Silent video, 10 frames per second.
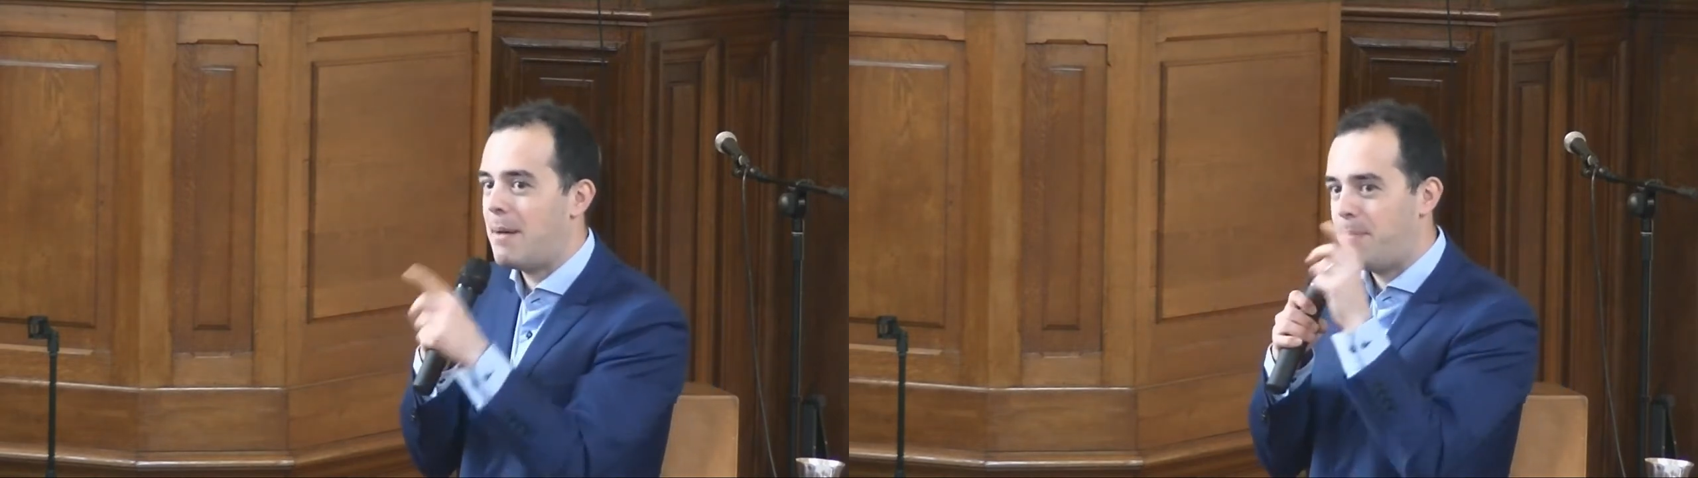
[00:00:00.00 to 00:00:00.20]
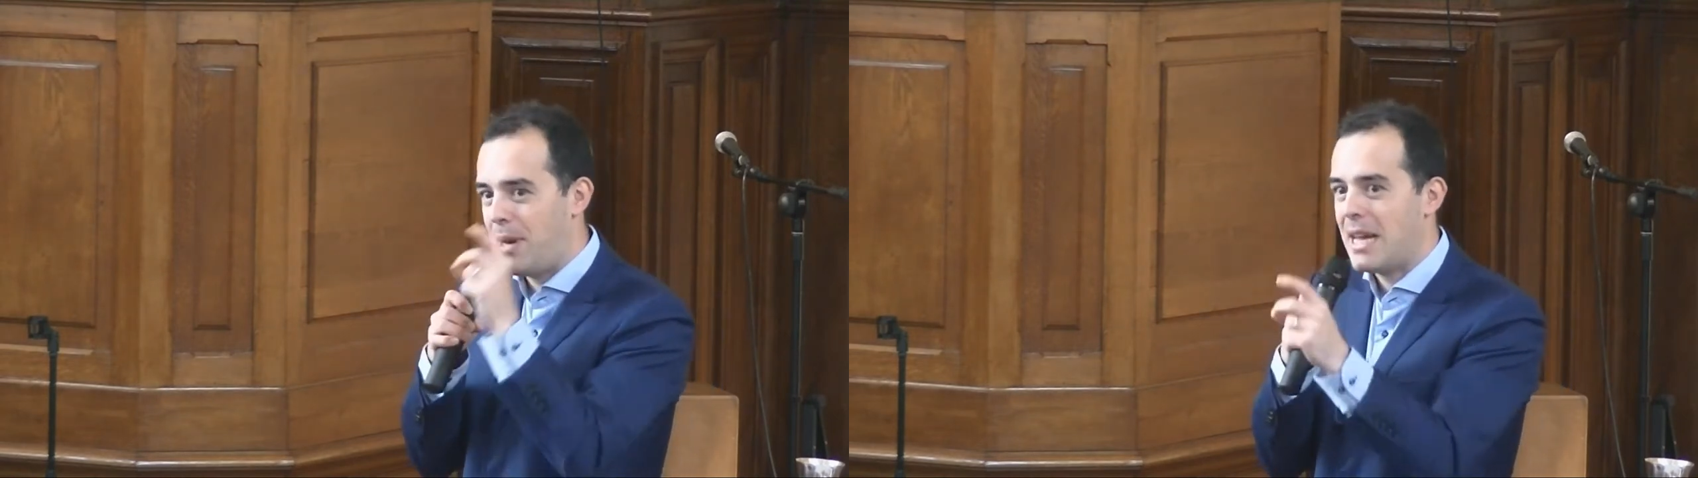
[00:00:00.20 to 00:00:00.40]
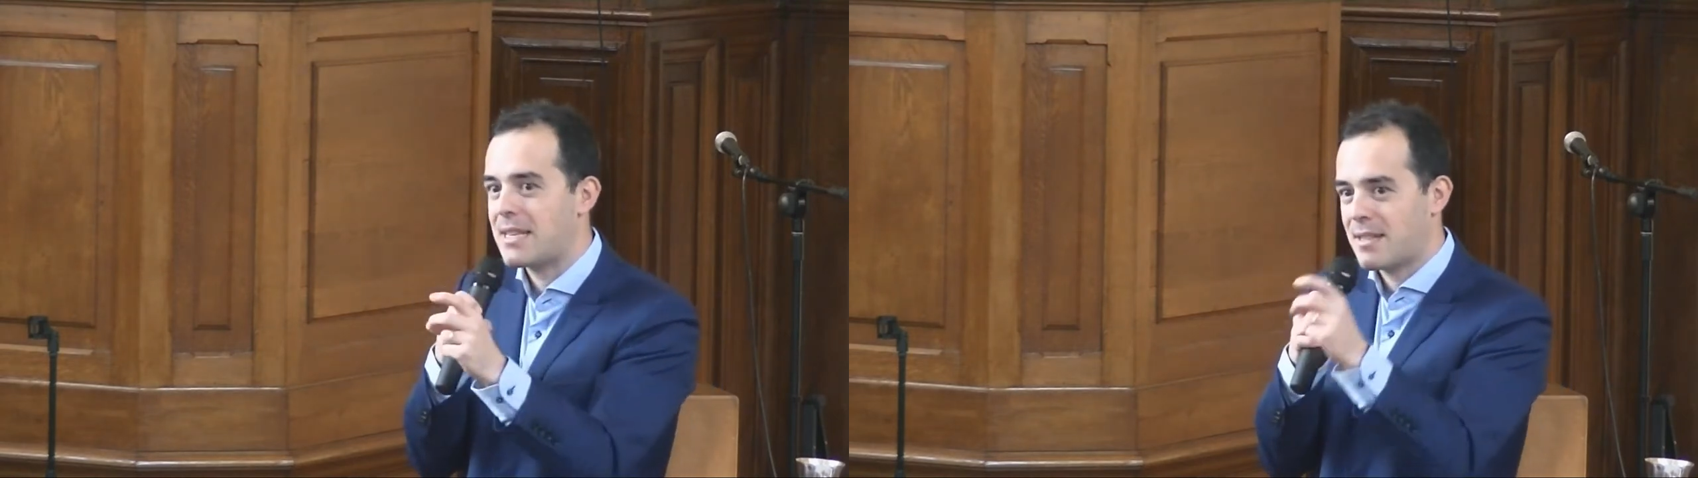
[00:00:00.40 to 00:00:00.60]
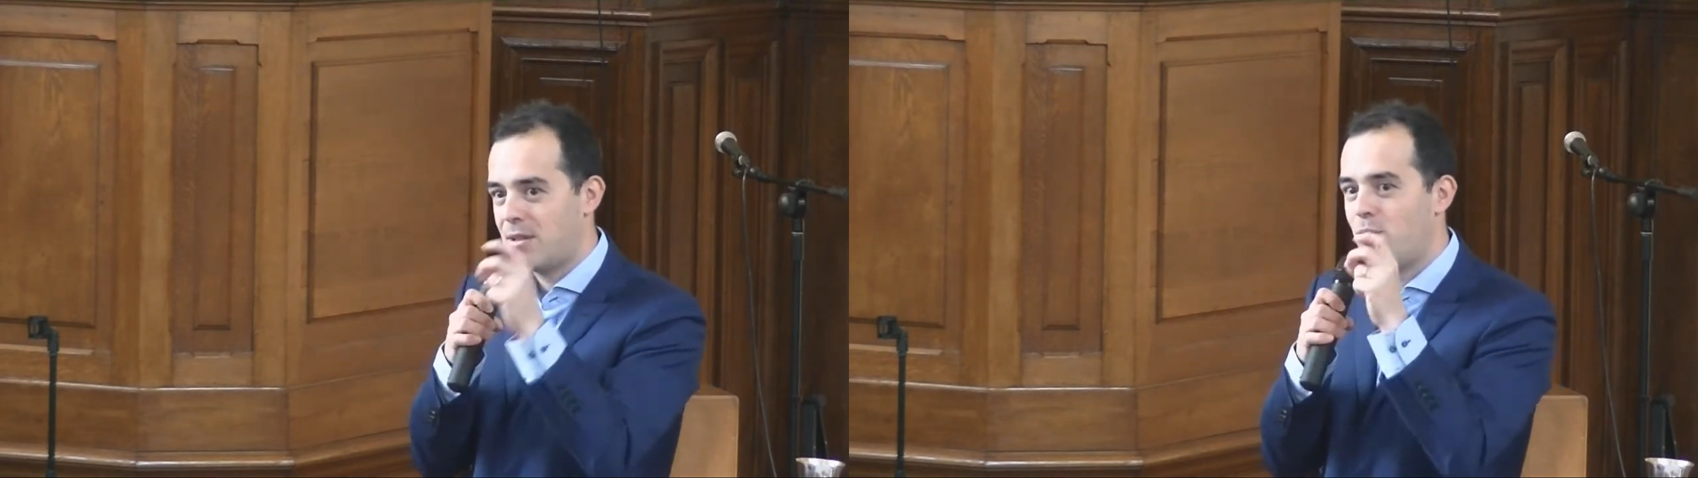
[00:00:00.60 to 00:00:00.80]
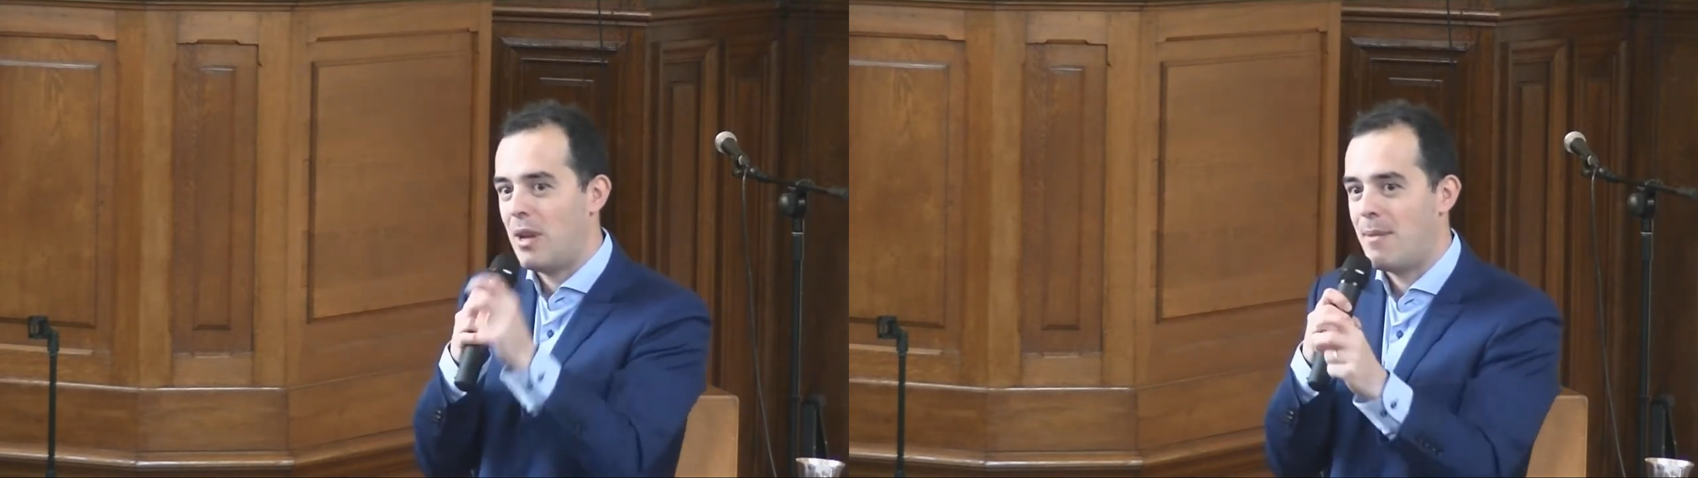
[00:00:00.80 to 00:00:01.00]

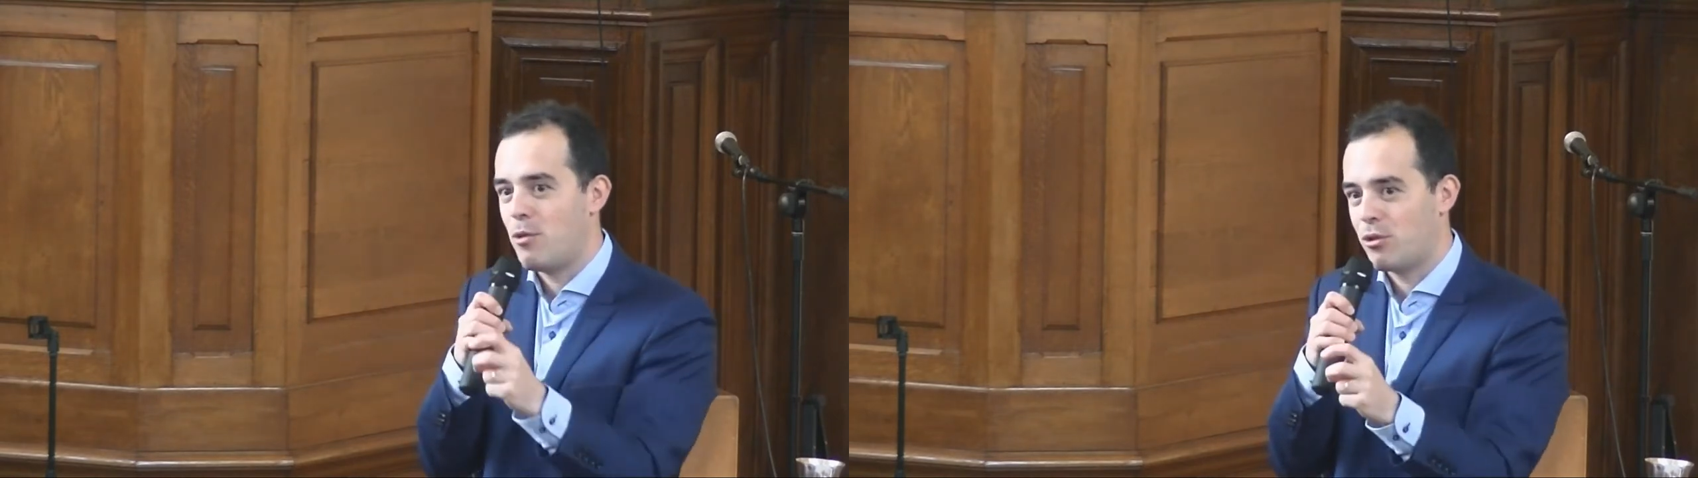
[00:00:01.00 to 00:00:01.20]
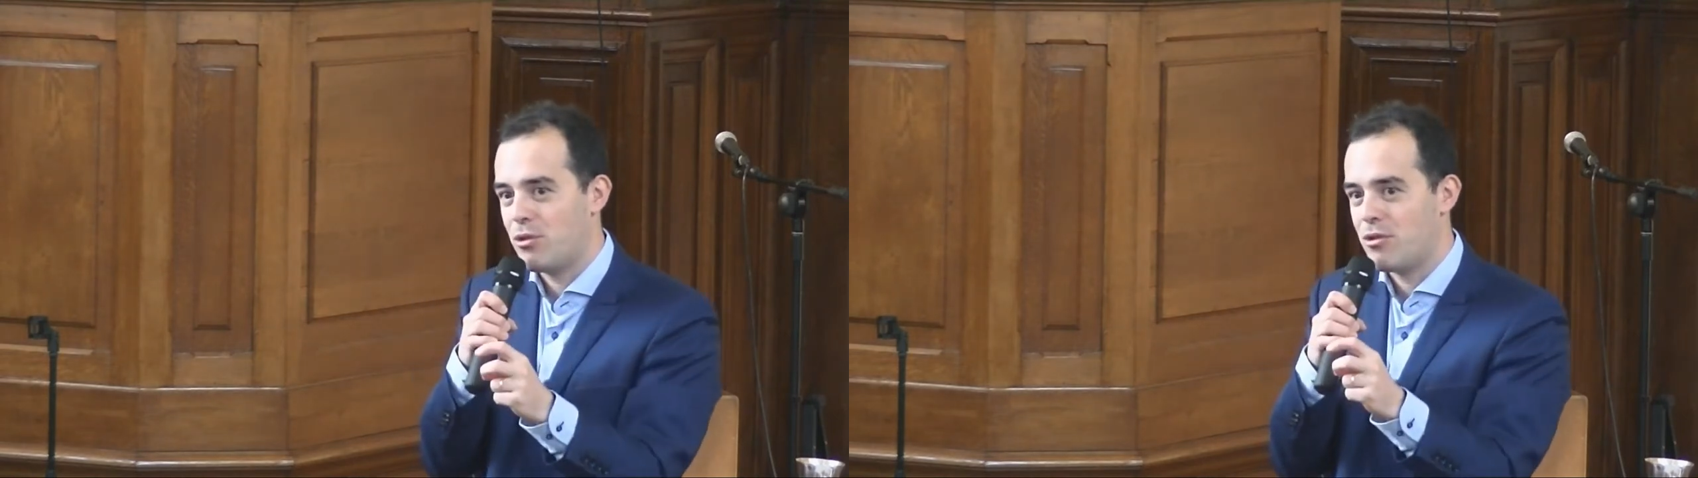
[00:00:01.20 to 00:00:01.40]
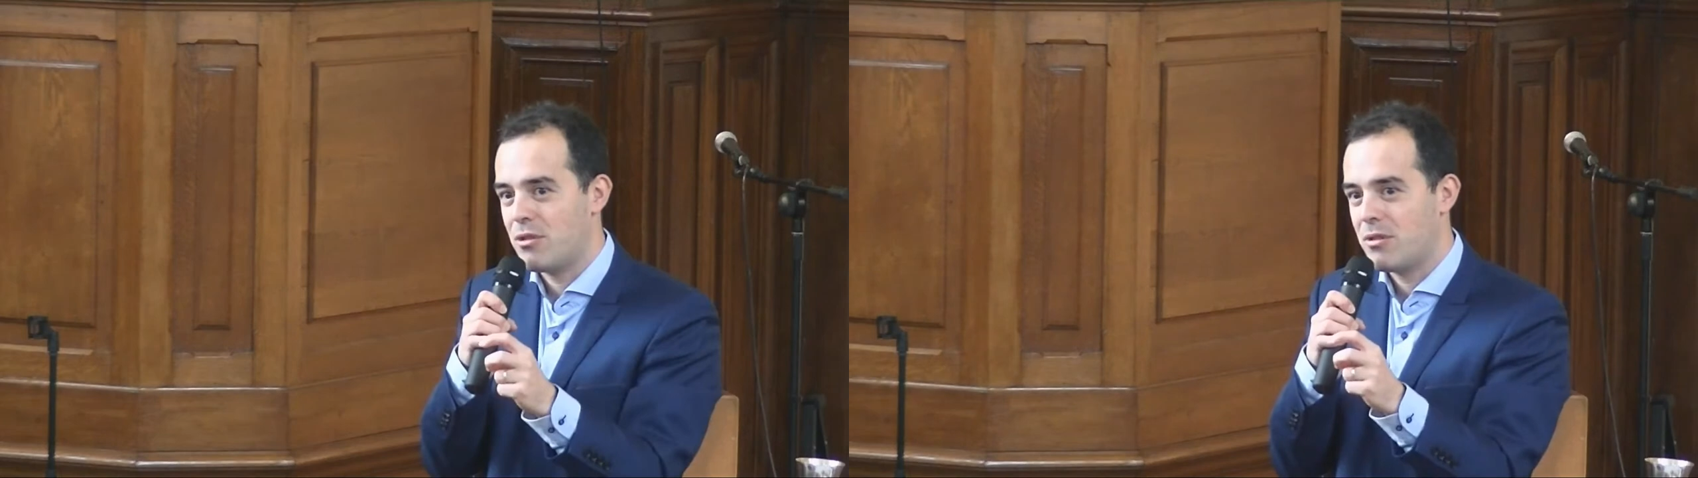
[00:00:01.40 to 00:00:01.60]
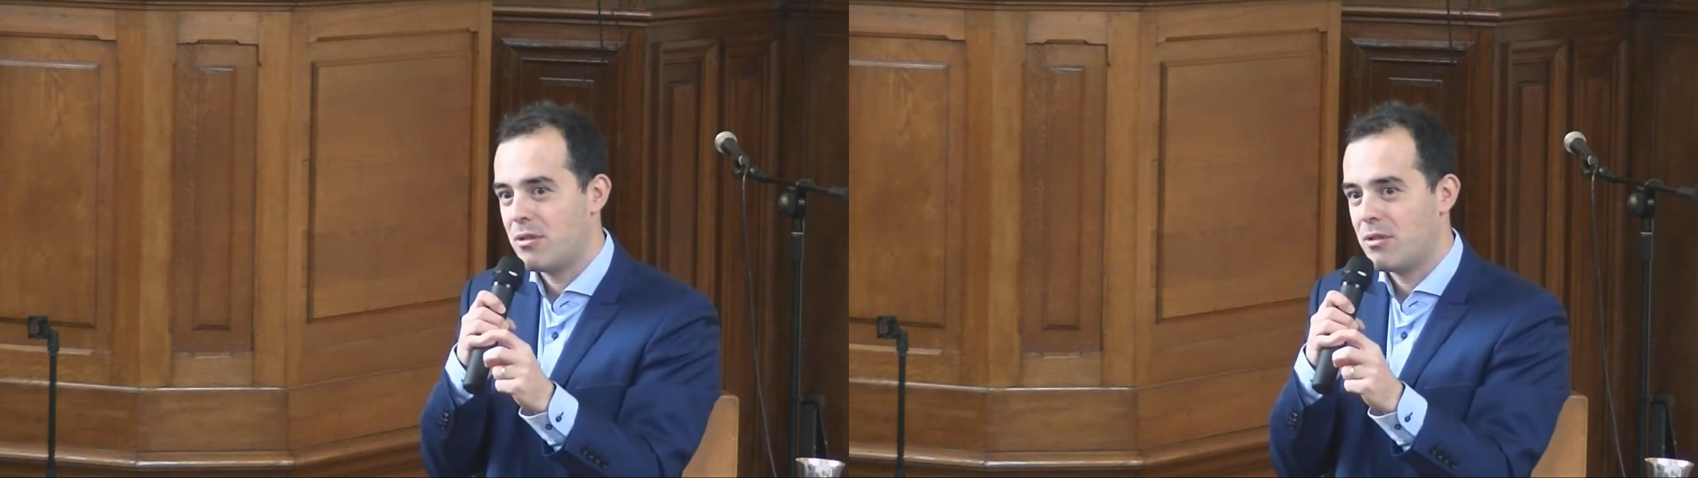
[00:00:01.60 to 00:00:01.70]
place de l'amour de Dieu.